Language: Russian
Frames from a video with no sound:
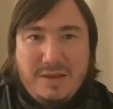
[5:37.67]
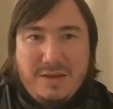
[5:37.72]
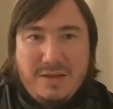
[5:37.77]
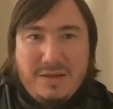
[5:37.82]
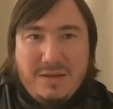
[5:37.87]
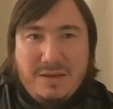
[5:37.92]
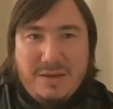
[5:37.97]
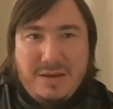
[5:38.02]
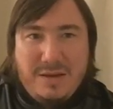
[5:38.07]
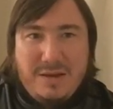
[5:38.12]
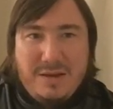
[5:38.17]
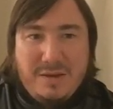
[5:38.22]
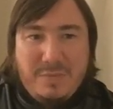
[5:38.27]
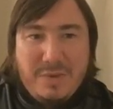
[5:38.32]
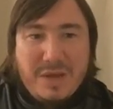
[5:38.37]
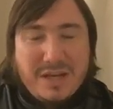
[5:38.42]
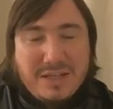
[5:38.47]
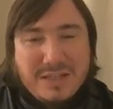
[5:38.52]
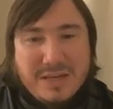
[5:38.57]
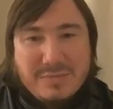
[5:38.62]
Э,
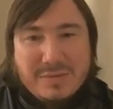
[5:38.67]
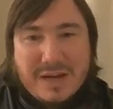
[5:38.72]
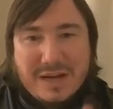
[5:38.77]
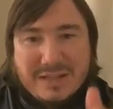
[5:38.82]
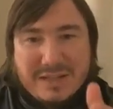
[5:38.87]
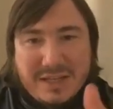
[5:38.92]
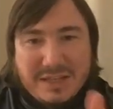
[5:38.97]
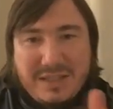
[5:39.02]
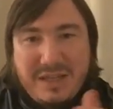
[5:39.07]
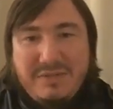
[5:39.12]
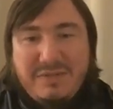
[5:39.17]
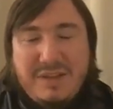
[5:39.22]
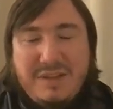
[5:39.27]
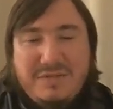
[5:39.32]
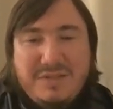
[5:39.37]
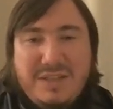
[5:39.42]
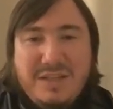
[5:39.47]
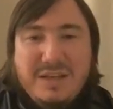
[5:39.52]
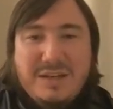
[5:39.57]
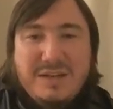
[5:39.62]
перед тем, как зайти в
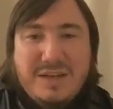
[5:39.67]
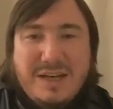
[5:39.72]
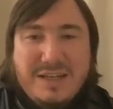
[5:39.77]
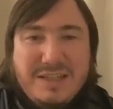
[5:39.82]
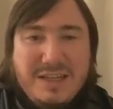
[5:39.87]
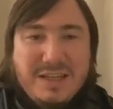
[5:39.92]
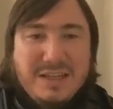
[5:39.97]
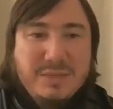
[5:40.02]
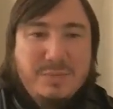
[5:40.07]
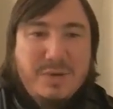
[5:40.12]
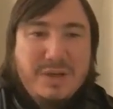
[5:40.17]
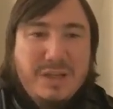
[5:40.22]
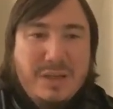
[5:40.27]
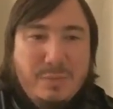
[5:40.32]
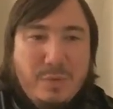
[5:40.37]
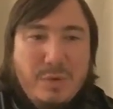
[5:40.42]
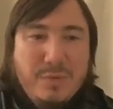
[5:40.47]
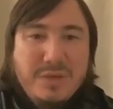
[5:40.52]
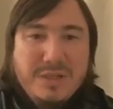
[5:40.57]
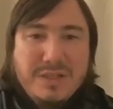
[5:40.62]
тафсир, хотелось бы
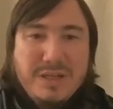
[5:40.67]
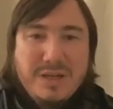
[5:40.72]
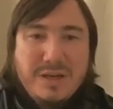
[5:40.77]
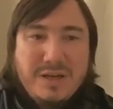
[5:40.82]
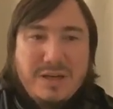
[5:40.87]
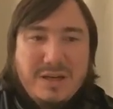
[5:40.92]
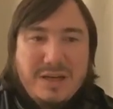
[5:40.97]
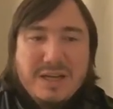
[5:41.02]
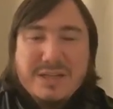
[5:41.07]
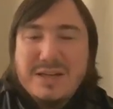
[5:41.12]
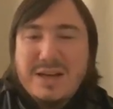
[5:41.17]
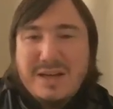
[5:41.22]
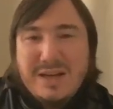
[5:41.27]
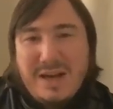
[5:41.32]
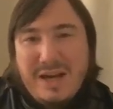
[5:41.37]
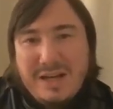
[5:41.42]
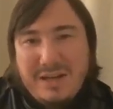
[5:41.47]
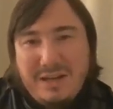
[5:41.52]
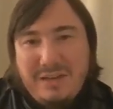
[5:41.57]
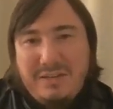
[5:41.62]
напомнить э, несколько
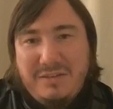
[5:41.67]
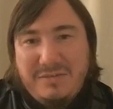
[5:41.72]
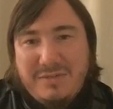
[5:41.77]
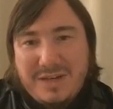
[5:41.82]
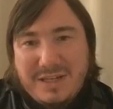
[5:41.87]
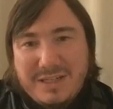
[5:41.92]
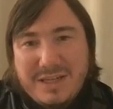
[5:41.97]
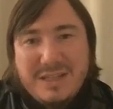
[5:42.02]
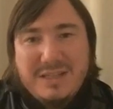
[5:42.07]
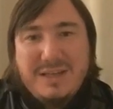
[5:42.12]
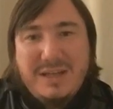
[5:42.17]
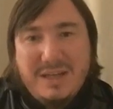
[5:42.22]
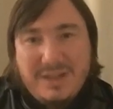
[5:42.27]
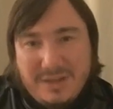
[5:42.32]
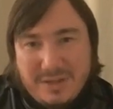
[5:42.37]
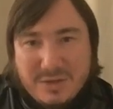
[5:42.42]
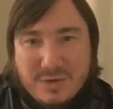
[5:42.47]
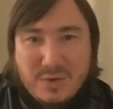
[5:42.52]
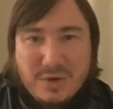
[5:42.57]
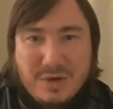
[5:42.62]
хадисов касательно
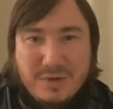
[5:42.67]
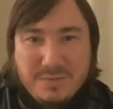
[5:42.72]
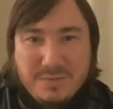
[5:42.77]
этой суры.